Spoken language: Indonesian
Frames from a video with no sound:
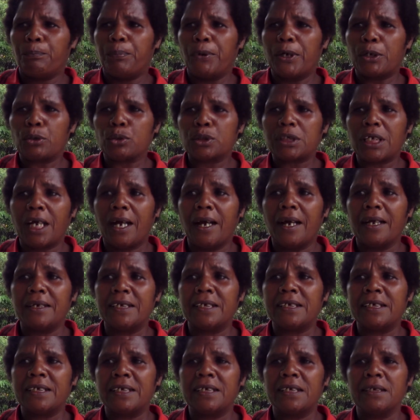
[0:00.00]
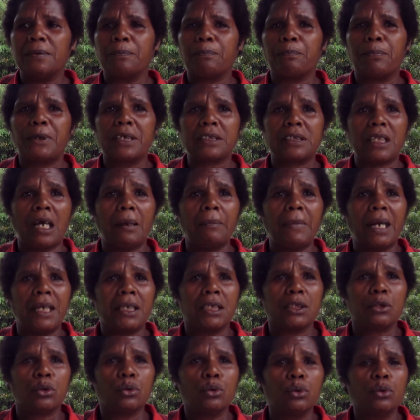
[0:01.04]
Perusahaan ini pertama
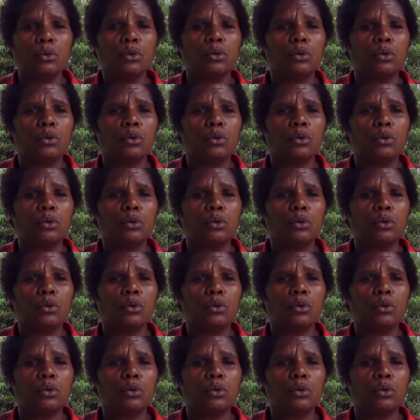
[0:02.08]
itu